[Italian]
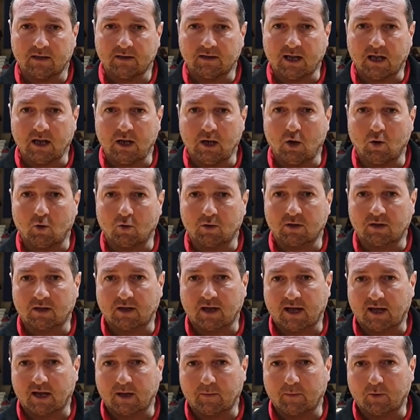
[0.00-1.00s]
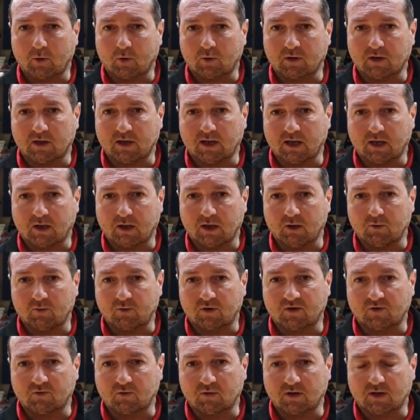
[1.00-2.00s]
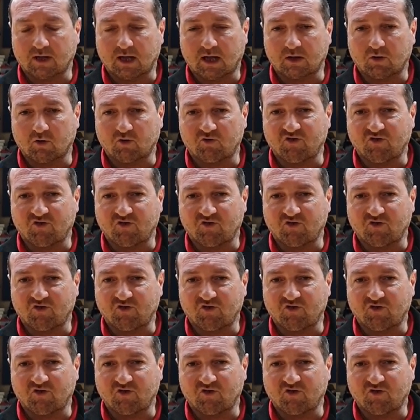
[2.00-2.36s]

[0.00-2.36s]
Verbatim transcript: nel lottare per ottenere un risultato.